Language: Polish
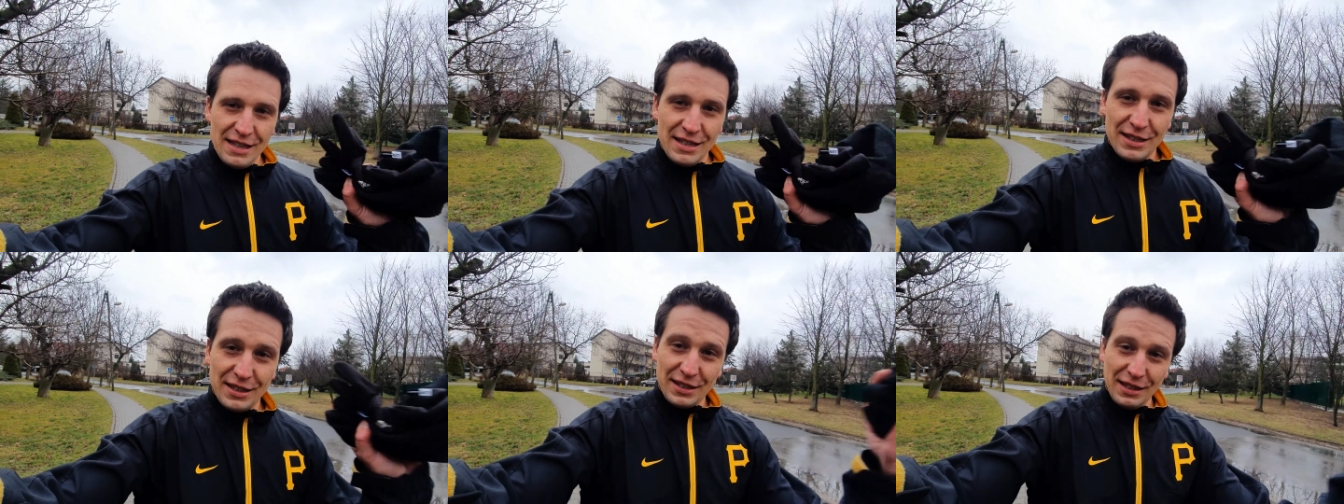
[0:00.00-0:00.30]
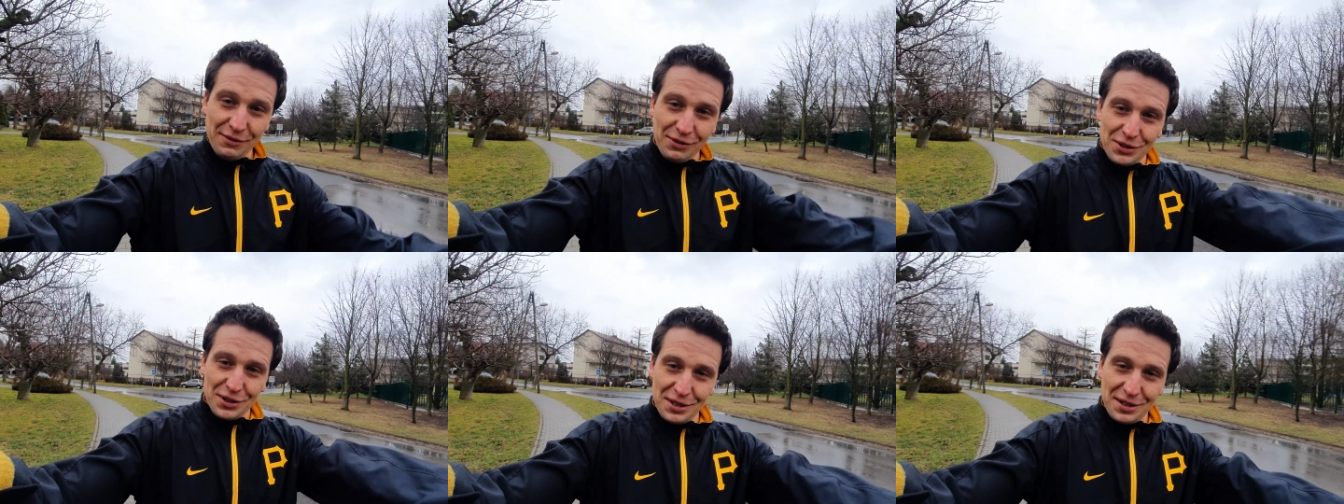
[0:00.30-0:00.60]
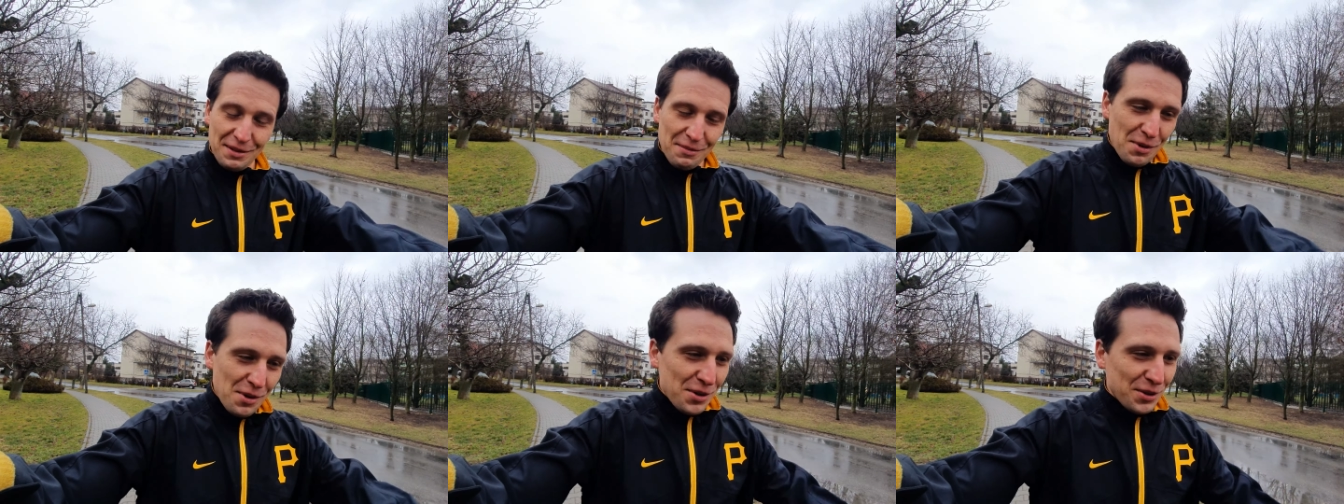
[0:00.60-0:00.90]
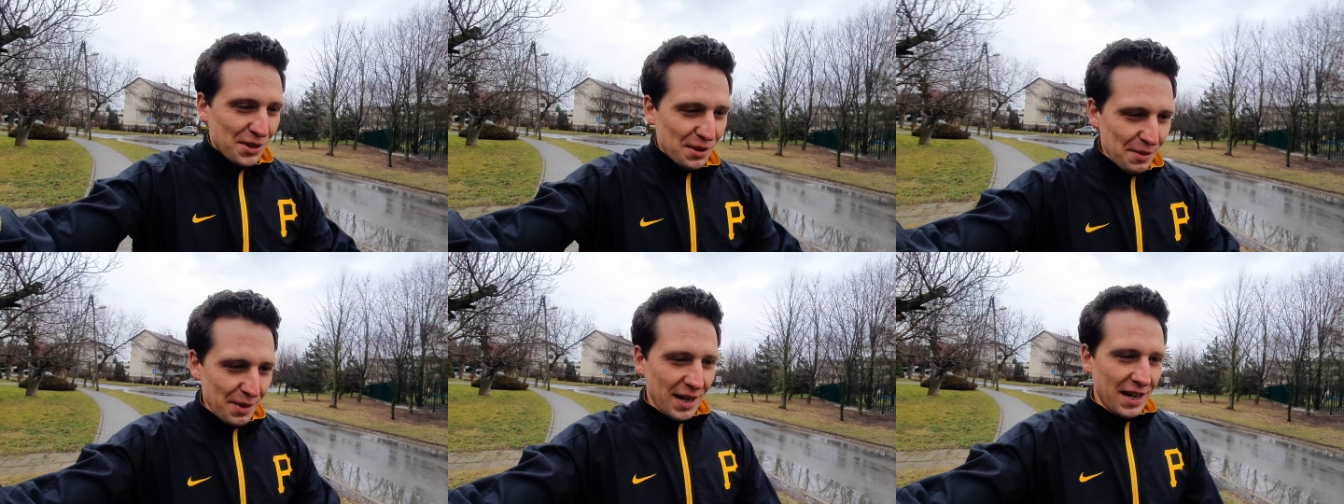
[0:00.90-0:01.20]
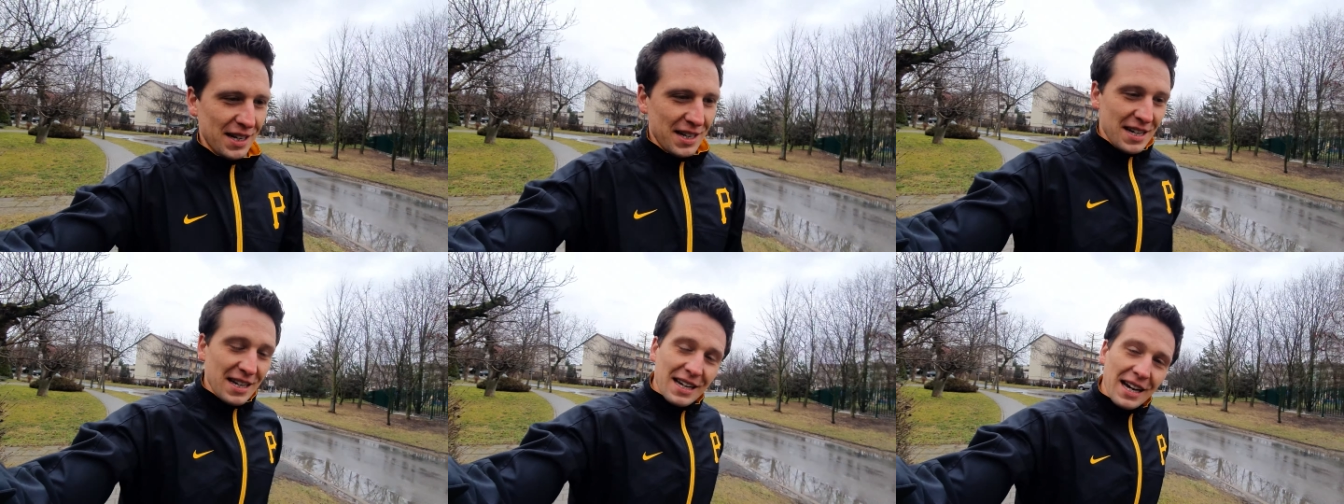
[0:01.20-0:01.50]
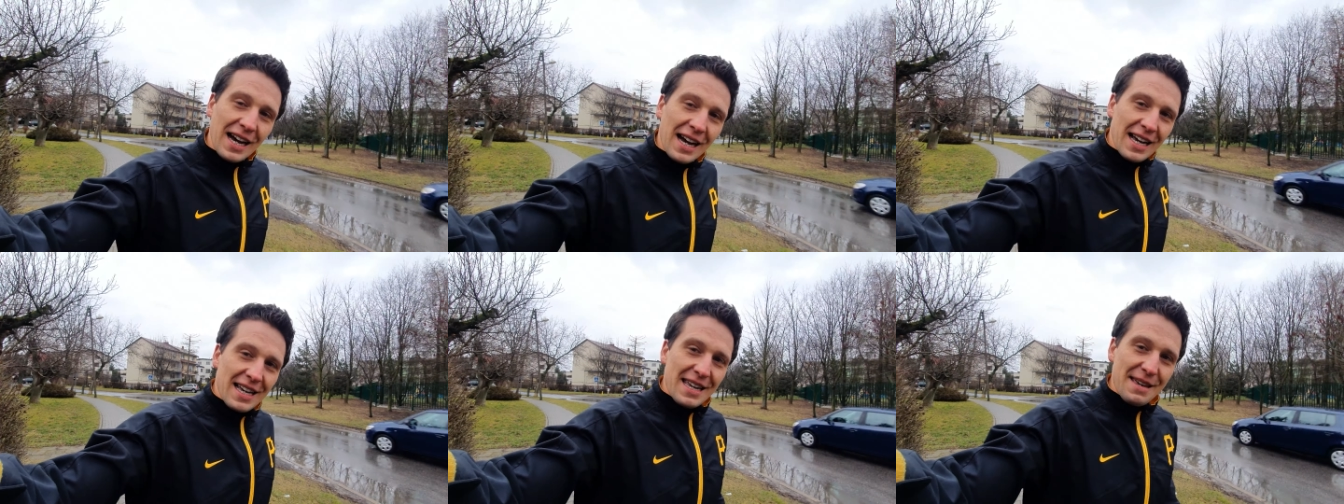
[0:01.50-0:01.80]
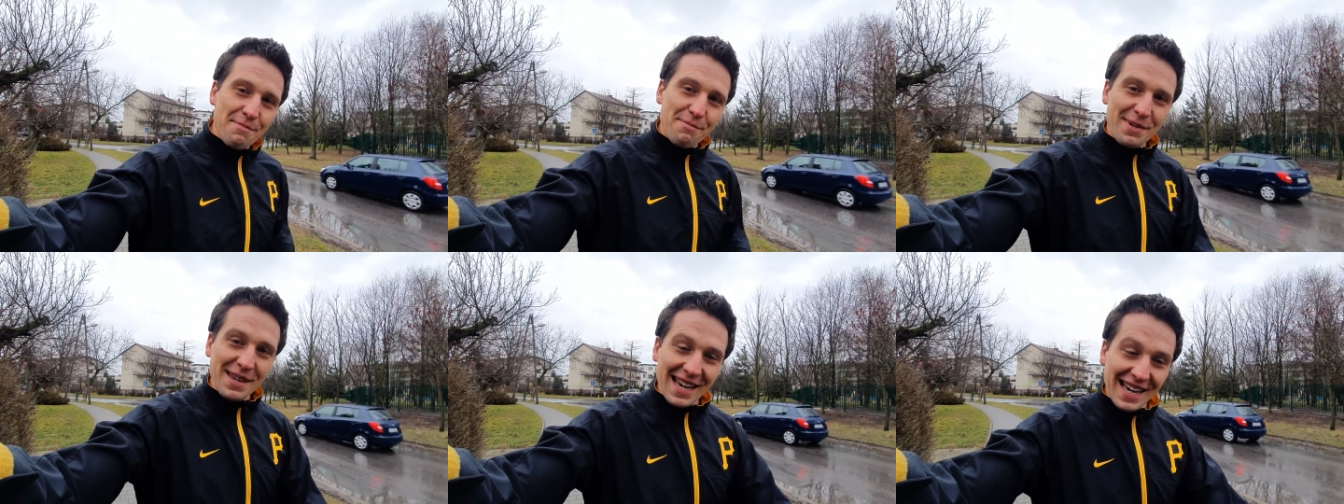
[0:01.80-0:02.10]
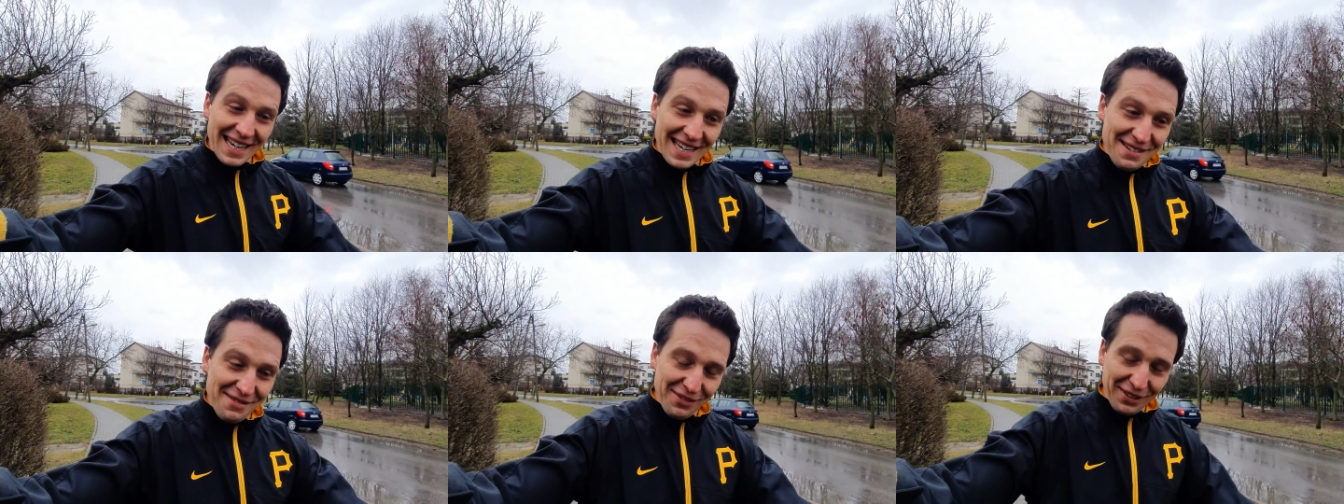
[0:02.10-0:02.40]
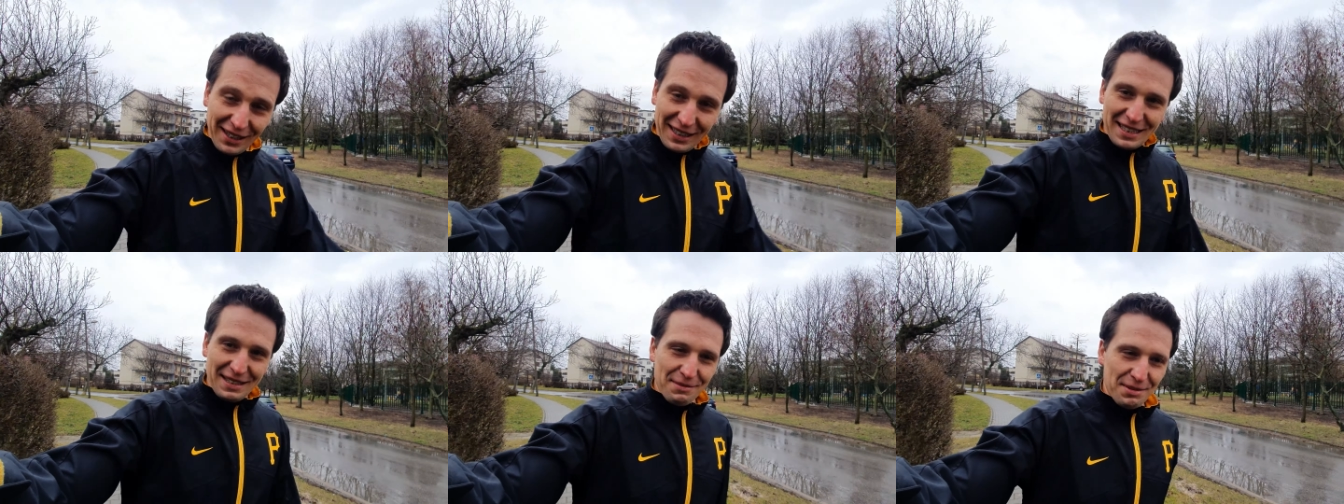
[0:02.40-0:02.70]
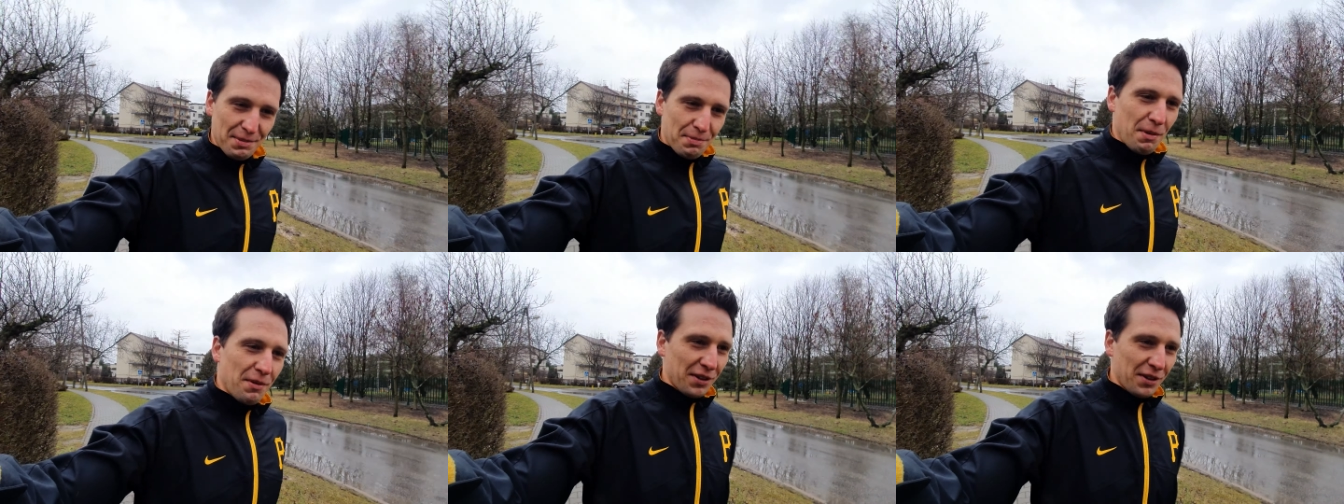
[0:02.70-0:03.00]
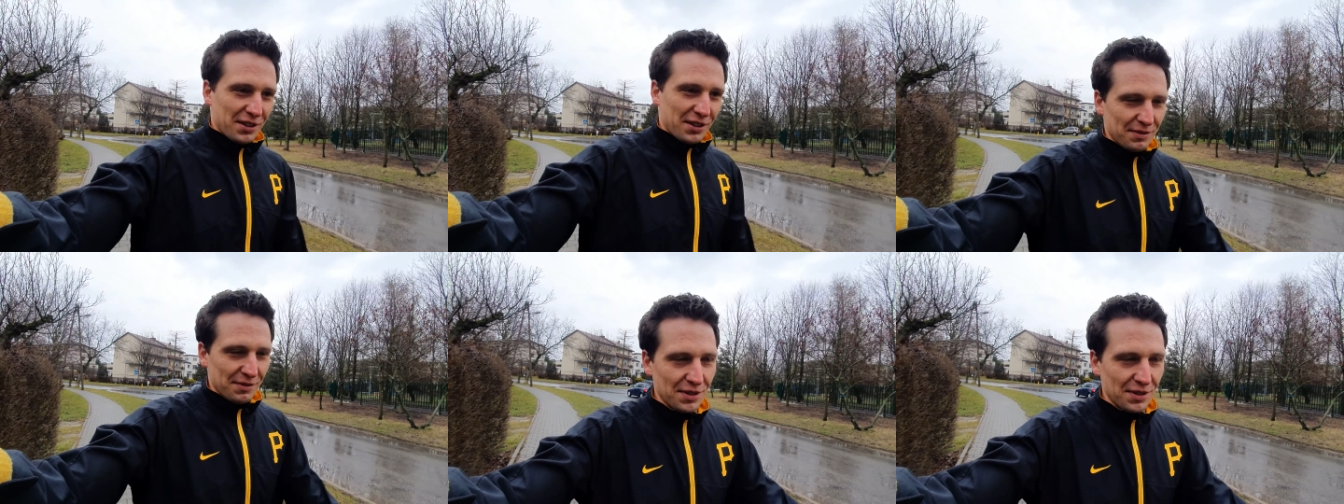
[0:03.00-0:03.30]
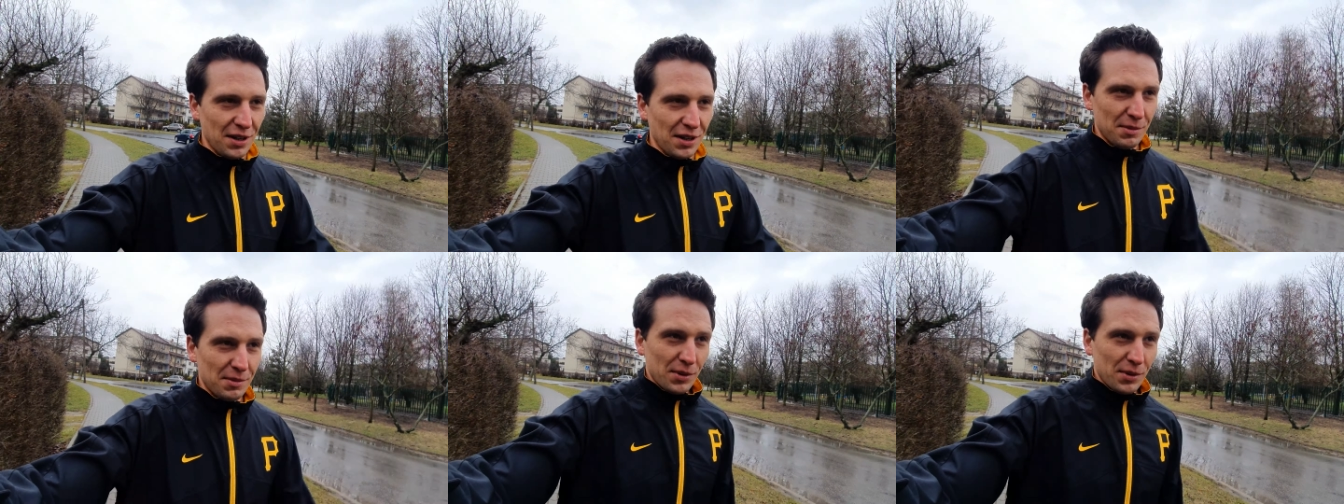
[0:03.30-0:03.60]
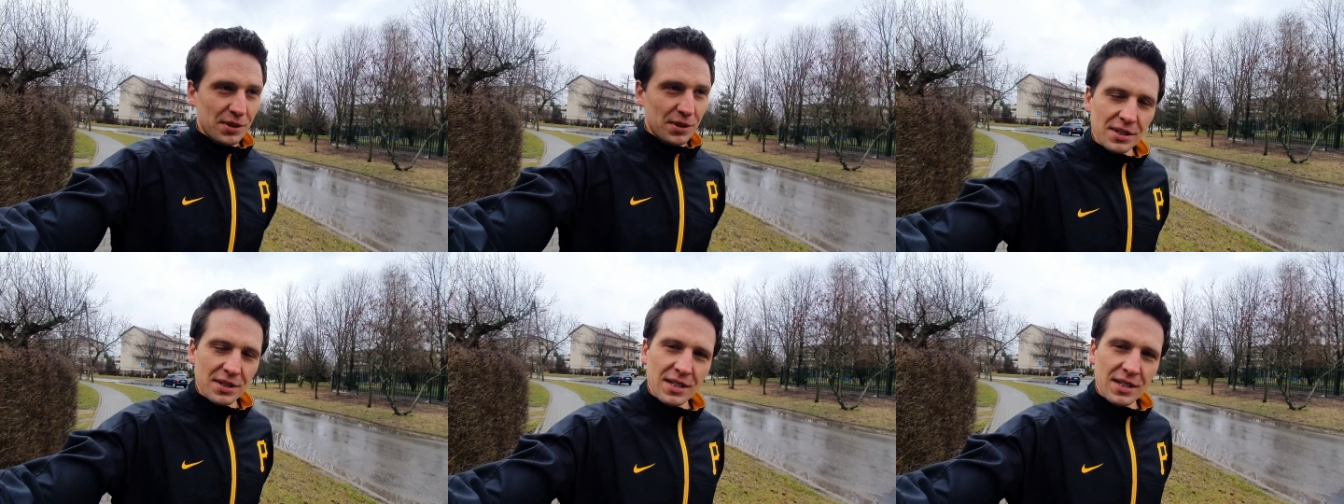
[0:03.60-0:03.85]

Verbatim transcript: Zawożę samochód do mechanika i biegiem wracam z powrotem do domu.